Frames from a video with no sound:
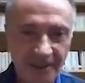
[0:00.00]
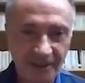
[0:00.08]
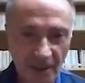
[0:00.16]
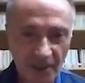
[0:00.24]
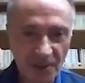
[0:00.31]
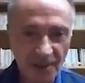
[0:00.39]
e,
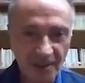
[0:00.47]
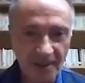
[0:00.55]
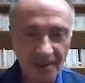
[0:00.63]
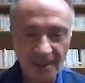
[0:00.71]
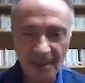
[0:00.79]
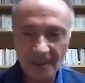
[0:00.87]

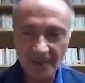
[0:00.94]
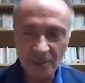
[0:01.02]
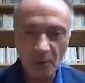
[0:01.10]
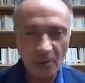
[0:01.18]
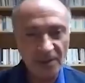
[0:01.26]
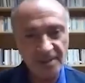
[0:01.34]
tanışırlar ve
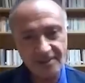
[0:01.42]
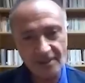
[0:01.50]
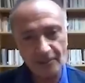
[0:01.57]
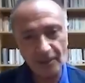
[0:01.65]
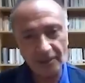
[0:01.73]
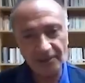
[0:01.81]
çok kısa
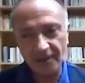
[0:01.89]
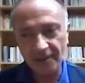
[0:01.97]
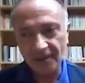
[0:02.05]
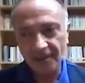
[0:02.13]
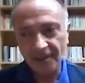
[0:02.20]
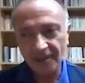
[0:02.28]
zamanda
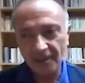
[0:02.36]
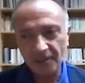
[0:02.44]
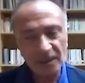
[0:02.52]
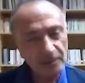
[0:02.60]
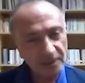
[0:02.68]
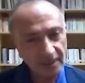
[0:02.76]
e,
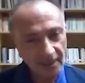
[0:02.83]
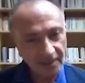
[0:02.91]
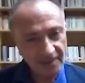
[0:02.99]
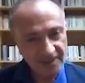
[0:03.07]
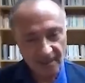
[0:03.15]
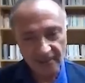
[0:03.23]

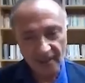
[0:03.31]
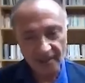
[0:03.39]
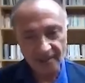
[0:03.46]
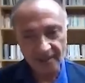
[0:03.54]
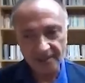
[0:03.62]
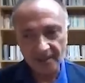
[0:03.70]
birbirlerini
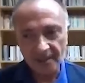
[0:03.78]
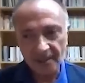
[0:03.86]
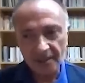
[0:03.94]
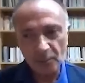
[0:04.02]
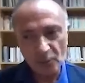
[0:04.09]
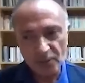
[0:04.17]
severler.
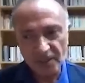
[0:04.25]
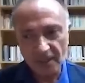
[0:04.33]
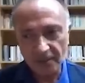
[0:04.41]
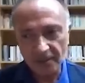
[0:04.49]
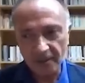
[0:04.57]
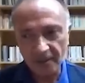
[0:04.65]
Bu
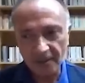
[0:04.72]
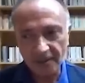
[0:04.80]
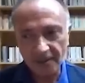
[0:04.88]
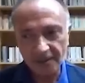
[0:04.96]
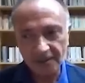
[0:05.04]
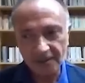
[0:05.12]
sevgi
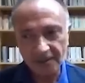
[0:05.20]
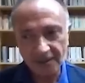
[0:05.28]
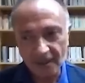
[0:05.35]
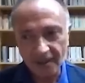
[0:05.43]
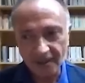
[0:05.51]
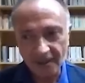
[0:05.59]
e,
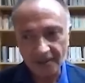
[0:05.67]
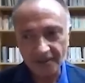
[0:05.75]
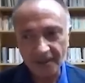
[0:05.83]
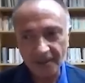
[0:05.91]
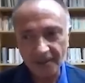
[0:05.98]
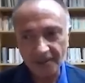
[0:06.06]
ilerler
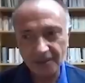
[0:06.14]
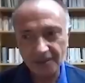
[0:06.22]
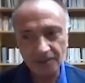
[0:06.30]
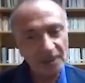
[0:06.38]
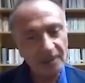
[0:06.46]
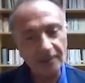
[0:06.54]
ve
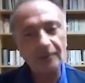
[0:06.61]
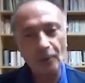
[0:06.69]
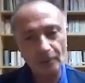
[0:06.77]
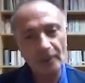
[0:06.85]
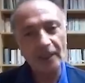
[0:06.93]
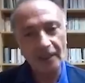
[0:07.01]
e, birlikte
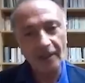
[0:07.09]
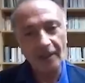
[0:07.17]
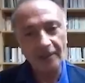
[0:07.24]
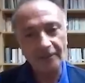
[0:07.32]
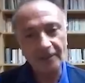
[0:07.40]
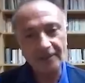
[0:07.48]
olmaya
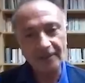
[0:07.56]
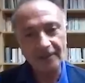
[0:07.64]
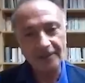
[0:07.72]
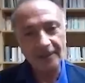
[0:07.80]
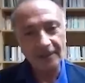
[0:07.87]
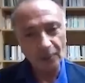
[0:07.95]
karar
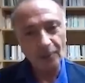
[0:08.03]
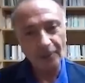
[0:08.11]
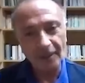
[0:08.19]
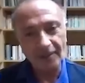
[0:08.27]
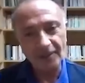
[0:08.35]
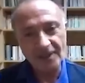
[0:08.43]
verirler.
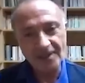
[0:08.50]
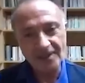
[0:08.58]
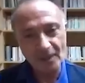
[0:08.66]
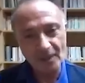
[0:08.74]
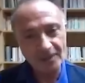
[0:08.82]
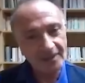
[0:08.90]
Yollarını
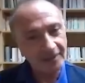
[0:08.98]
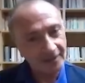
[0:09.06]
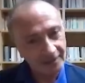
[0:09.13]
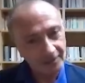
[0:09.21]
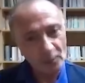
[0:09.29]
kesmesi de